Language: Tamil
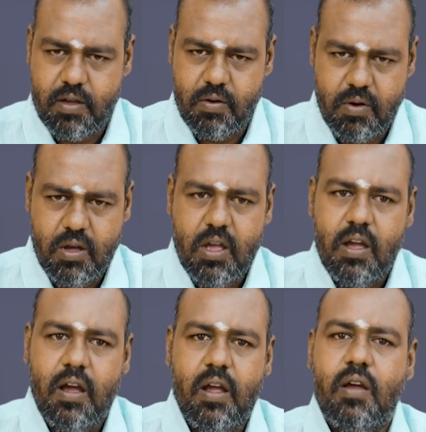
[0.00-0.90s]
வேலையோ
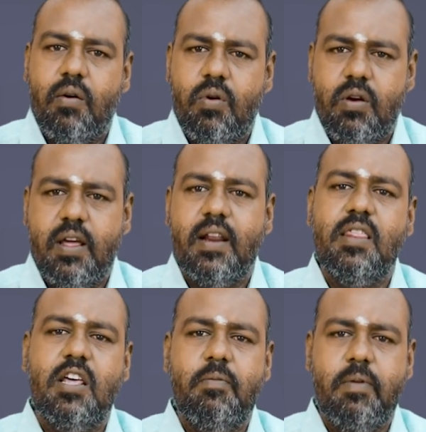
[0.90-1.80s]
ஒரு
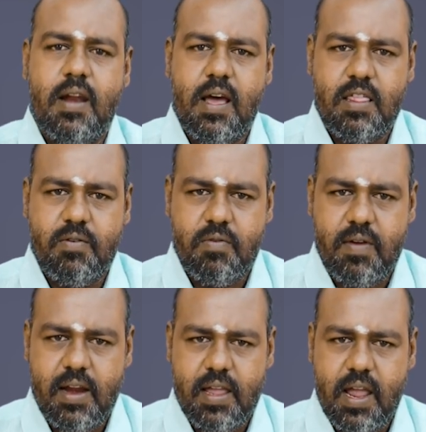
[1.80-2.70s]
நிரந்தரம் இல்லாத ஒரு
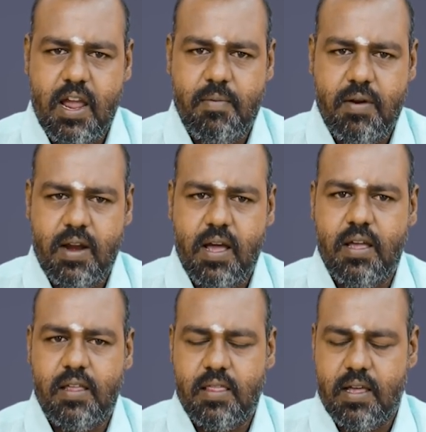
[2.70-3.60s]
வேலை ஏன் அப்படின்னா
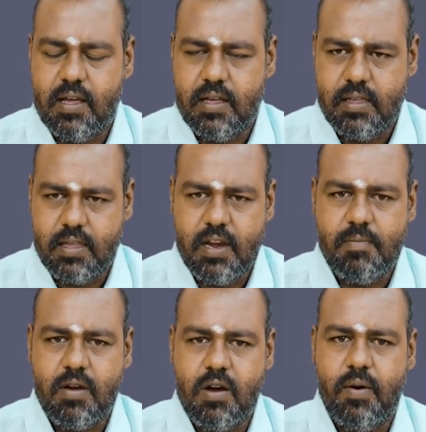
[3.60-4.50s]
இந்த சனி
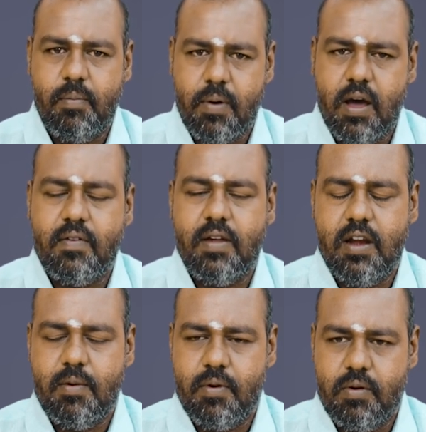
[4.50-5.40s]
பகவான் பார்வை
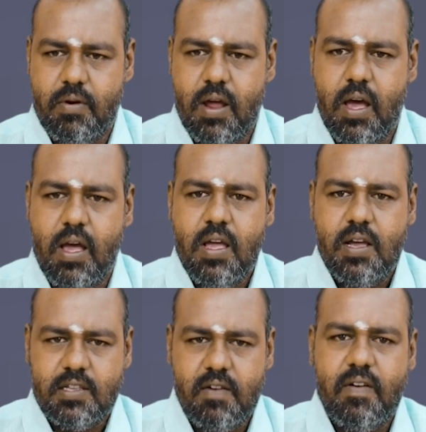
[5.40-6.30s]
என்ன பண்ணுன்னா
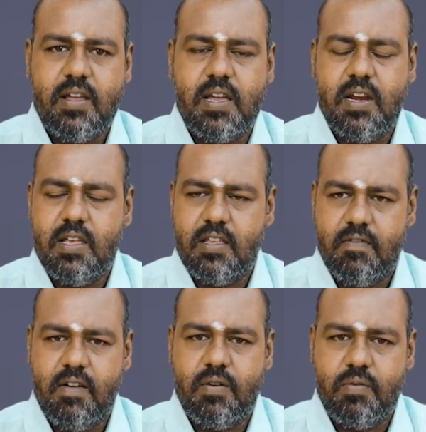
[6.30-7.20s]
செவ்வாய் சனி
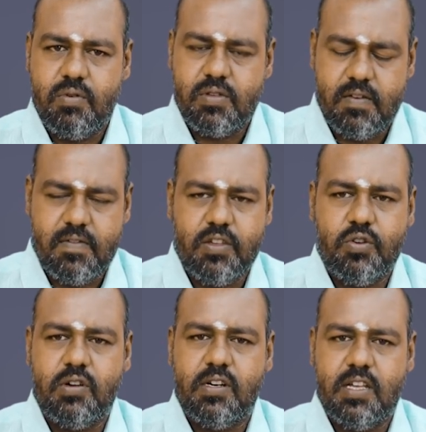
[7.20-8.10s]
செவ்வாய் குரு செவ்வாய்
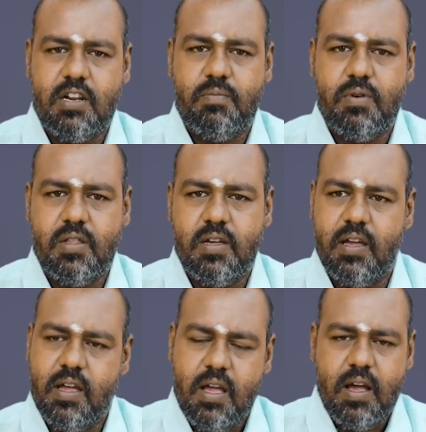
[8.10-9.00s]
சுக்கரன் சேரும்போது
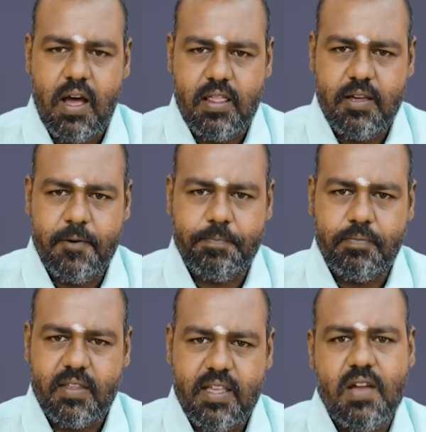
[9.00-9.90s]
அது
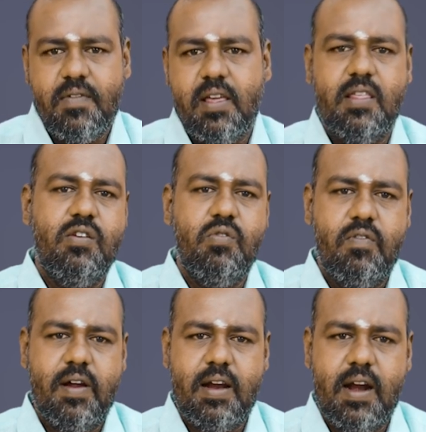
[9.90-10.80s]
இதை விட இது
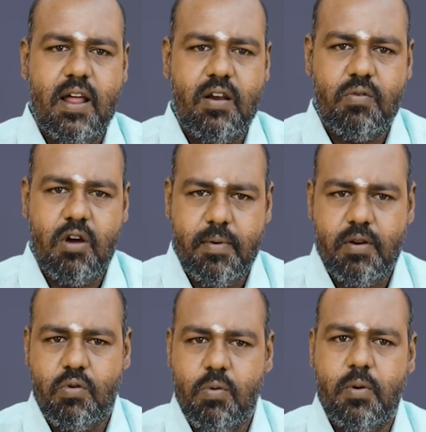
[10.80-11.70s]
இன்னொரு வேலை நல்லாயிருக்கும்
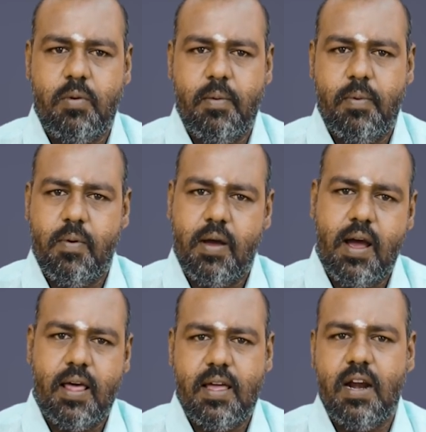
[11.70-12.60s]
அப்படின்னு விட்டே
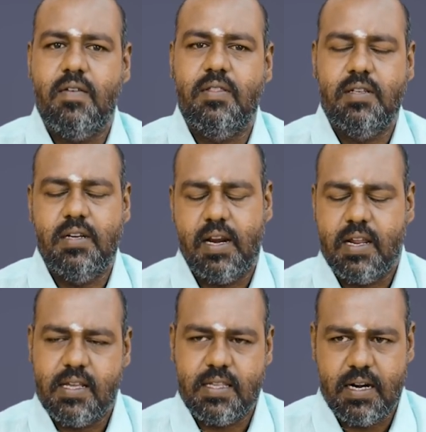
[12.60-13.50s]
போயிடுவாங்க அதால் வந்து
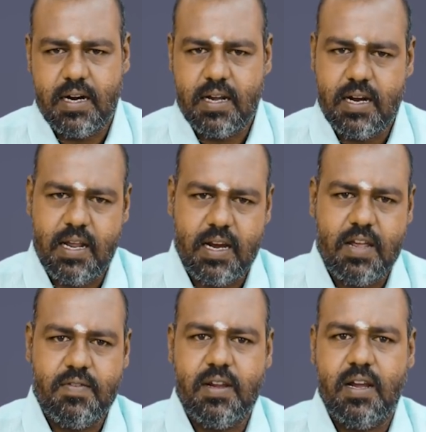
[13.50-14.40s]
நிறைய சங்கடங்கள்
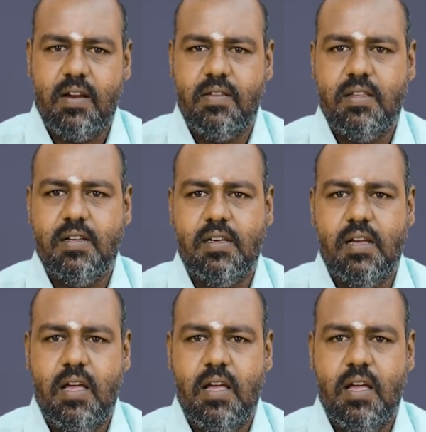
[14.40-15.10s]
நிறைய விஷயங்களை வந்து